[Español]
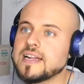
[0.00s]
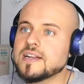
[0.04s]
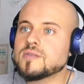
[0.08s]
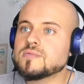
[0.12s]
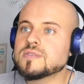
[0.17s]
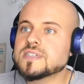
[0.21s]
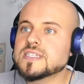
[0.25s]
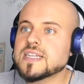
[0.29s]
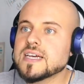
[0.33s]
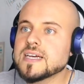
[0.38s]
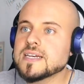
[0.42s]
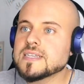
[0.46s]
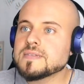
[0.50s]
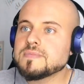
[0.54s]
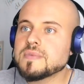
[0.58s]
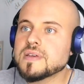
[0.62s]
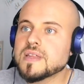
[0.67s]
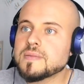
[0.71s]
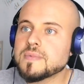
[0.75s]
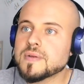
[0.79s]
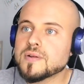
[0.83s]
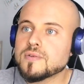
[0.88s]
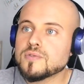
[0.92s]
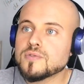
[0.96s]
¿Cómo estás? Me
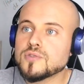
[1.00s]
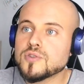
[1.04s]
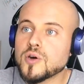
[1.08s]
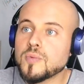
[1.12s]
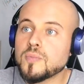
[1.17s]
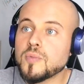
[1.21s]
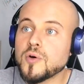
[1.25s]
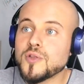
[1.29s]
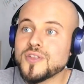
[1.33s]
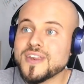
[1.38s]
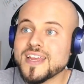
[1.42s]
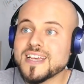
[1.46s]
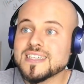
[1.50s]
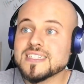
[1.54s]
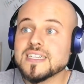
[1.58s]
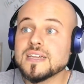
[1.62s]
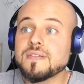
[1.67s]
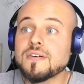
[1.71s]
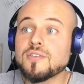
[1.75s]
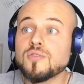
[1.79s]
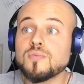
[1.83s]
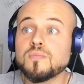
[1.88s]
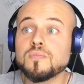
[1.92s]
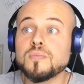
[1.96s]
preguntó, ¿podrías
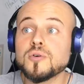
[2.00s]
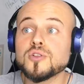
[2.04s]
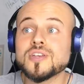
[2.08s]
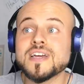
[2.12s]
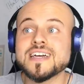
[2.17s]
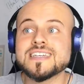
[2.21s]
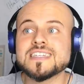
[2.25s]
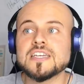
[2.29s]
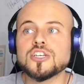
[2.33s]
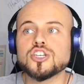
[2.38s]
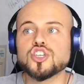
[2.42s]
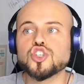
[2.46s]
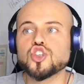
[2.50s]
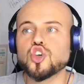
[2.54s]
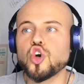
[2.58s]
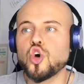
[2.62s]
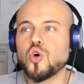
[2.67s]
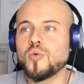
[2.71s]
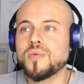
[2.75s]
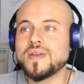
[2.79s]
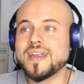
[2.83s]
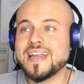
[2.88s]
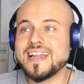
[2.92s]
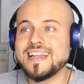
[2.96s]
grabar un podcast
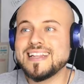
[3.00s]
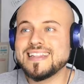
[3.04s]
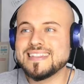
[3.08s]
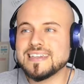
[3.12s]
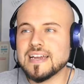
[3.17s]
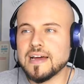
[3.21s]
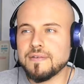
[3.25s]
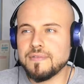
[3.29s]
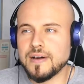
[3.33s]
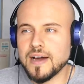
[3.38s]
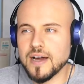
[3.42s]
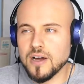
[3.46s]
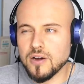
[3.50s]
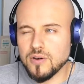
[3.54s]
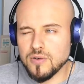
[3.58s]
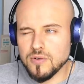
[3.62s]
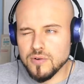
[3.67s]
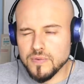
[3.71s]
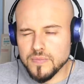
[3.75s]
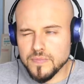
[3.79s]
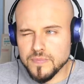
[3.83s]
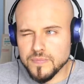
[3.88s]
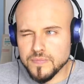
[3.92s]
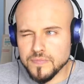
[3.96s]
sobre el
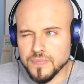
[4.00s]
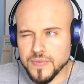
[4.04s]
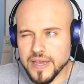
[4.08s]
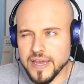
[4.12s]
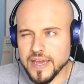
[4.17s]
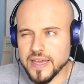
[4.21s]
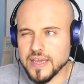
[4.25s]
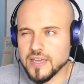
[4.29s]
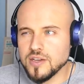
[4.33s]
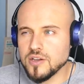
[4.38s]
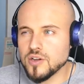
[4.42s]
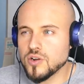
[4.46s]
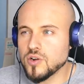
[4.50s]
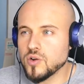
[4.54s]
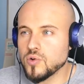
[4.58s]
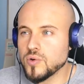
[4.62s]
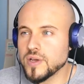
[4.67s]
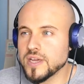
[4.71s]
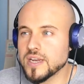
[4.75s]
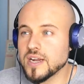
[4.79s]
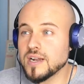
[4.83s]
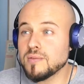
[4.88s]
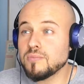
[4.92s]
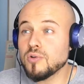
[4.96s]
trabajo e
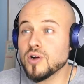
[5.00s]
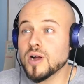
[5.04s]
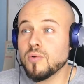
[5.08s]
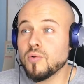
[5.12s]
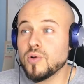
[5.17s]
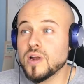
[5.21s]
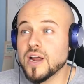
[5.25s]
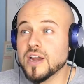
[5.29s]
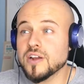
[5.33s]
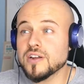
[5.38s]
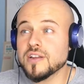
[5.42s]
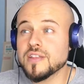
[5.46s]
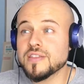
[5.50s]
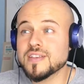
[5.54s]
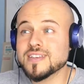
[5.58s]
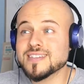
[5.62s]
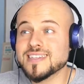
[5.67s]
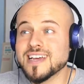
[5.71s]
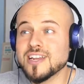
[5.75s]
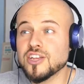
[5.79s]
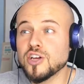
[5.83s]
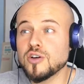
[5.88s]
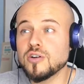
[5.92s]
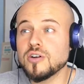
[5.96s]
incluir el vocabulario
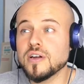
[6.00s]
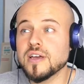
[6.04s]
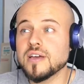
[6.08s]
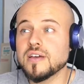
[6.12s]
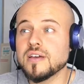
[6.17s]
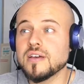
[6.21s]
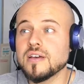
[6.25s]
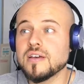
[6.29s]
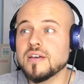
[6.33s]
necesario